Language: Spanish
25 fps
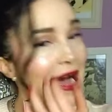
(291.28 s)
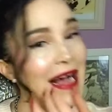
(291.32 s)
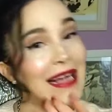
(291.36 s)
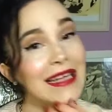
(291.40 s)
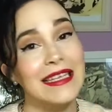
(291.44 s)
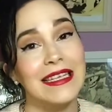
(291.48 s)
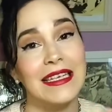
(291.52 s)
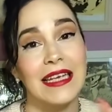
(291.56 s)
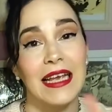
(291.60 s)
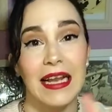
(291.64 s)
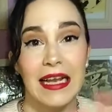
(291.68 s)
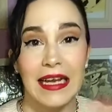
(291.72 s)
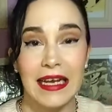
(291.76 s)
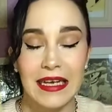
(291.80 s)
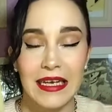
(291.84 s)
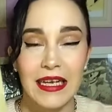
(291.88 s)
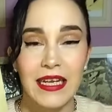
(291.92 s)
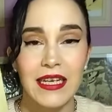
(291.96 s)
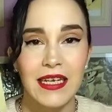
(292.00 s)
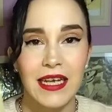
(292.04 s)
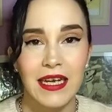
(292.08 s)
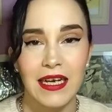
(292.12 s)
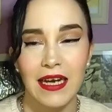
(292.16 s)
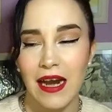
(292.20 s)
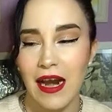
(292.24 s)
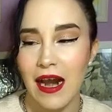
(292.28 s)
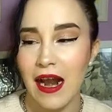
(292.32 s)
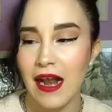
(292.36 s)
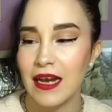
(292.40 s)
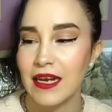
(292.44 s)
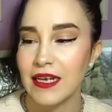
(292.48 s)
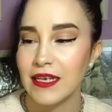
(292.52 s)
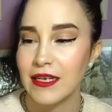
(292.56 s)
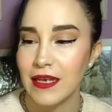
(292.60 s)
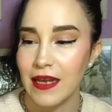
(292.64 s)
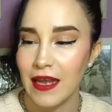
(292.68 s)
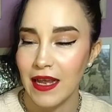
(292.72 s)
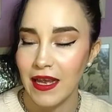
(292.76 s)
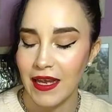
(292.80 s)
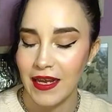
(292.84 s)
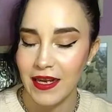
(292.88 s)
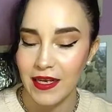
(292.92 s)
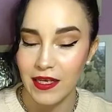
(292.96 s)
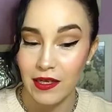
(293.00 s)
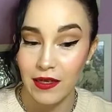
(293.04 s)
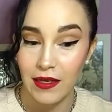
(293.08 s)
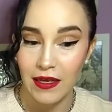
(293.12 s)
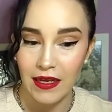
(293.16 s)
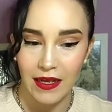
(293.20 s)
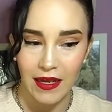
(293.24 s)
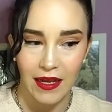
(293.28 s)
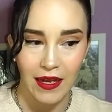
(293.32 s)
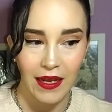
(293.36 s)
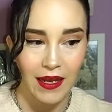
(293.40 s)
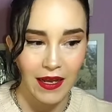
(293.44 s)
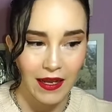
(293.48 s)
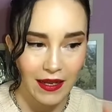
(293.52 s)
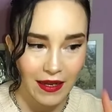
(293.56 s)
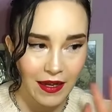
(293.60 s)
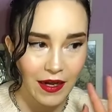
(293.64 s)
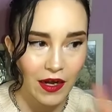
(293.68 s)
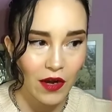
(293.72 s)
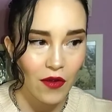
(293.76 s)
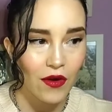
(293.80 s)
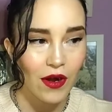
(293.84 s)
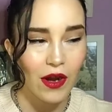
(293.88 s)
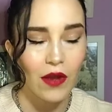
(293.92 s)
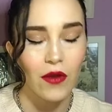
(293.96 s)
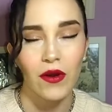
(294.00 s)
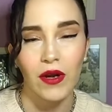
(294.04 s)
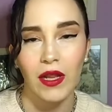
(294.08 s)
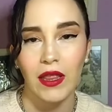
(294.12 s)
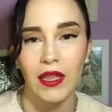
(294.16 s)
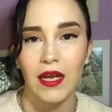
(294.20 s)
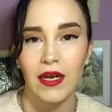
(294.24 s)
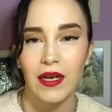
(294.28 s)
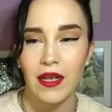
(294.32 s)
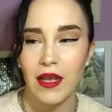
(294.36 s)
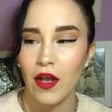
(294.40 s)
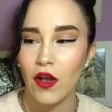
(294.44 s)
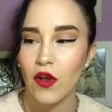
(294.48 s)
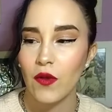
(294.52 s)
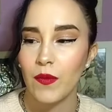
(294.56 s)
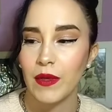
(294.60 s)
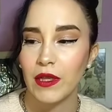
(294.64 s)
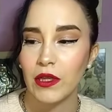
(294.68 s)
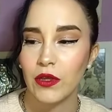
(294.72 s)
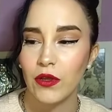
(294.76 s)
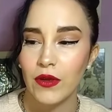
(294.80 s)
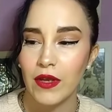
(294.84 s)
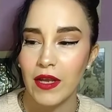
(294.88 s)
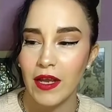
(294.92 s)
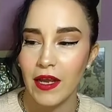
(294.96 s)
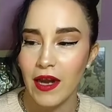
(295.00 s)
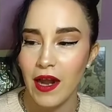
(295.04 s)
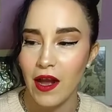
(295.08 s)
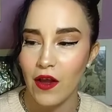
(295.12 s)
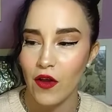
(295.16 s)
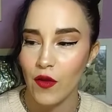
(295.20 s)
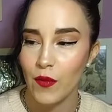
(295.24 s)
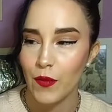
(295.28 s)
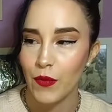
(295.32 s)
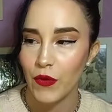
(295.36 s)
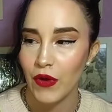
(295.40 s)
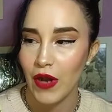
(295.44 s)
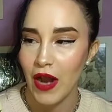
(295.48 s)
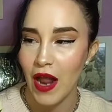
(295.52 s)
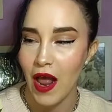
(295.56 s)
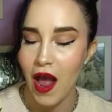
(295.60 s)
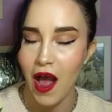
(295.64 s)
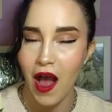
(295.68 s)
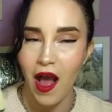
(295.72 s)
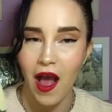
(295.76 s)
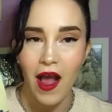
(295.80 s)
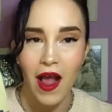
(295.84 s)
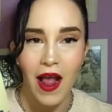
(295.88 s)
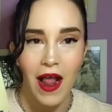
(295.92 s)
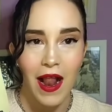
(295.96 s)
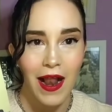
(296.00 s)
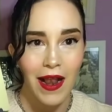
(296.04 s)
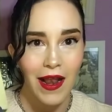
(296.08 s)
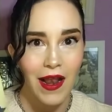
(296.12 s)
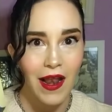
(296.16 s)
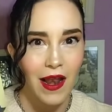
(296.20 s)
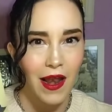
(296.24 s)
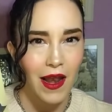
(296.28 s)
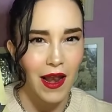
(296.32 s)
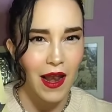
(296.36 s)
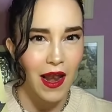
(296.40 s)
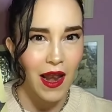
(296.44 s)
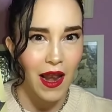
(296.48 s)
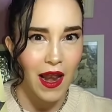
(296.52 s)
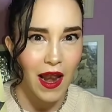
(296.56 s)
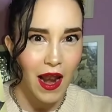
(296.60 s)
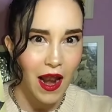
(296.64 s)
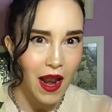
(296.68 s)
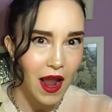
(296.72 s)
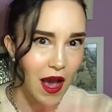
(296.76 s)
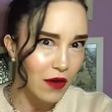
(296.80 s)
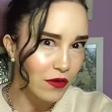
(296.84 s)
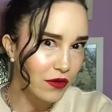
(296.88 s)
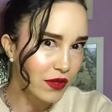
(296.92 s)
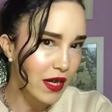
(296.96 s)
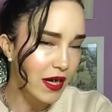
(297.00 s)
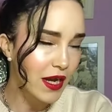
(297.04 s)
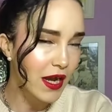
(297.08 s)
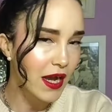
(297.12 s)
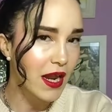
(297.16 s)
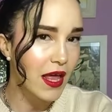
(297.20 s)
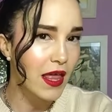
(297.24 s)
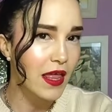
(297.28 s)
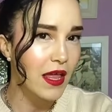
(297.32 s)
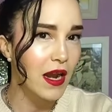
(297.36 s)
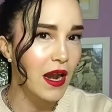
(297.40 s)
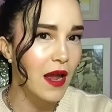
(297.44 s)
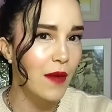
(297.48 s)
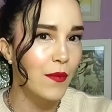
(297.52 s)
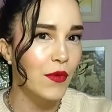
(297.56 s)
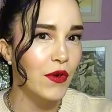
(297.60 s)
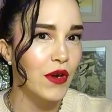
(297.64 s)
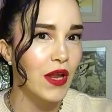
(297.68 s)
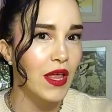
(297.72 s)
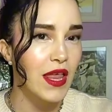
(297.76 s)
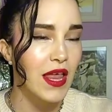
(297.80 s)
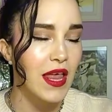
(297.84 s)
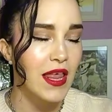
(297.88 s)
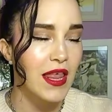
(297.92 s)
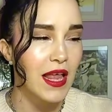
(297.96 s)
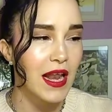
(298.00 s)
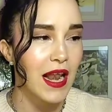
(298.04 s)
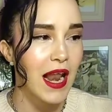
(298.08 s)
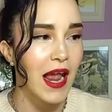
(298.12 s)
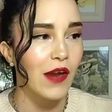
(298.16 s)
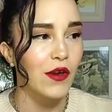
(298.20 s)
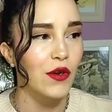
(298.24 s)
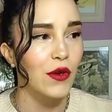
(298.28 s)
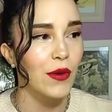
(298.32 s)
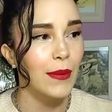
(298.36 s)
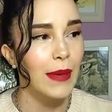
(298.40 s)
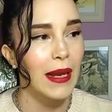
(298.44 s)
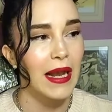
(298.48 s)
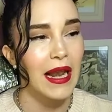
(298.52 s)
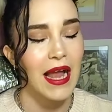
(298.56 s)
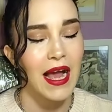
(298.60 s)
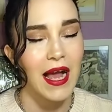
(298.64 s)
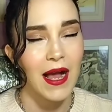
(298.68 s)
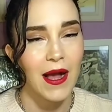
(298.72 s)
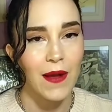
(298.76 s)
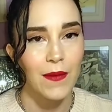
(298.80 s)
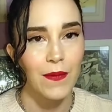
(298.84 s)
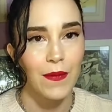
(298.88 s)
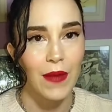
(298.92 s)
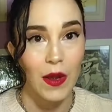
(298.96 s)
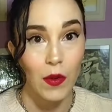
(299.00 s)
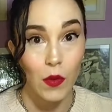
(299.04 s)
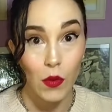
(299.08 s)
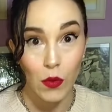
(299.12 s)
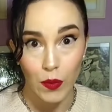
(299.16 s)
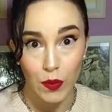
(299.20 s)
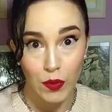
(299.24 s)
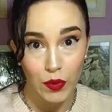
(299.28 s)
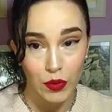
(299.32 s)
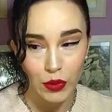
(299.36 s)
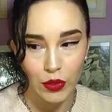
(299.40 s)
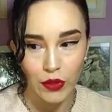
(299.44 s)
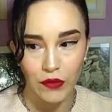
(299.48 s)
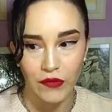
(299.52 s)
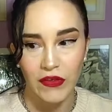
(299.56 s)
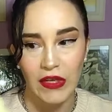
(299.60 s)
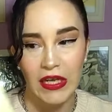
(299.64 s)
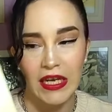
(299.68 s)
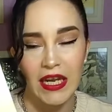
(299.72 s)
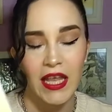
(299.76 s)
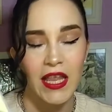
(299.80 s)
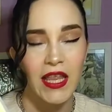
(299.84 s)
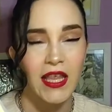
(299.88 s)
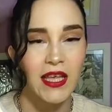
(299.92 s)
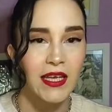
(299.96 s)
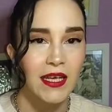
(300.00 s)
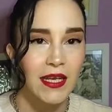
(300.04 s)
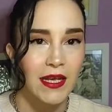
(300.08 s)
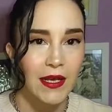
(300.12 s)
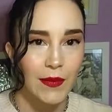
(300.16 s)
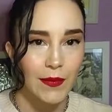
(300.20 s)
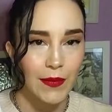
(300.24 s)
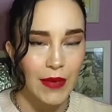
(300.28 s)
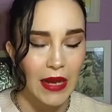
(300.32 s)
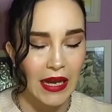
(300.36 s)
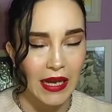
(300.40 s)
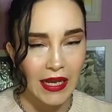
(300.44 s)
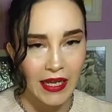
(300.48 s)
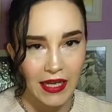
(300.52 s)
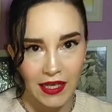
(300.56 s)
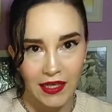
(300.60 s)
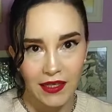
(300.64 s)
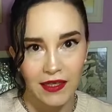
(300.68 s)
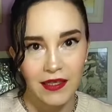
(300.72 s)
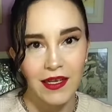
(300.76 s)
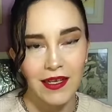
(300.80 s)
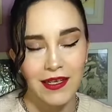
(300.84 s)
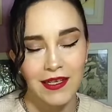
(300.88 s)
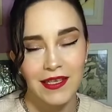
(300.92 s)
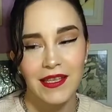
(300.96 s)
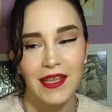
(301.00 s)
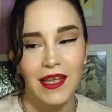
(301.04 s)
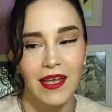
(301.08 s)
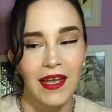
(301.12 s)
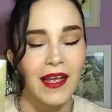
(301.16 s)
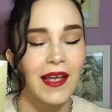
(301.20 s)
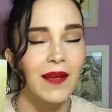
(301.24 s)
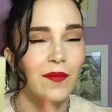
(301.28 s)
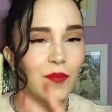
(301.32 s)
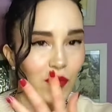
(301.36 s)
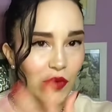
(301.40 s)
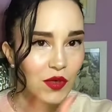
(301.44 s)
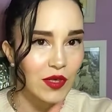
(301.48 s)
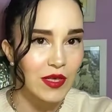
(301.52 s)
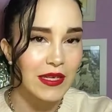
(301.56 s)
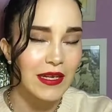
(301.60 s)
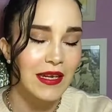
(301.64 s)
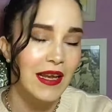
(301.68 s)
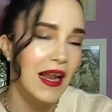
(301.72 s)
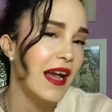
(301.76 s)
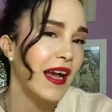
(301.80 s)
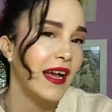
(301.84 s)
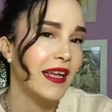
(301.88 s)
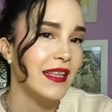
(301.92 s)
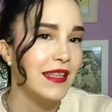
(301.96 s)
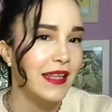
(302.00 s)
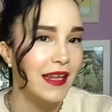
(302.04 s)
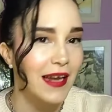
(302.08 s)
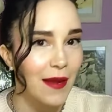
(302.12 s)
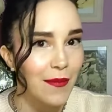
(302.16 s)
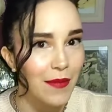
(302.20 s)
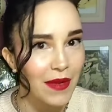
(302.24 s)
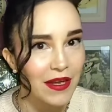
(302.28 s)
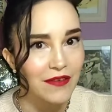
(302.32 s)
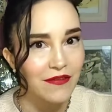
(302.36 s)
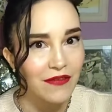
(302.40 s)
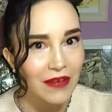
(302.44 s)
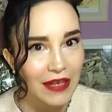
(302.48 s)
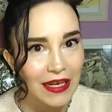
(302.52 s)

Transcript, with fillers: Así, en líneas generales, eh, creo recordar que comentó que era como la, la otra cara de la moneda de la novela Un Mundo Feliz, ¿vale? Que en este, pues la gente era más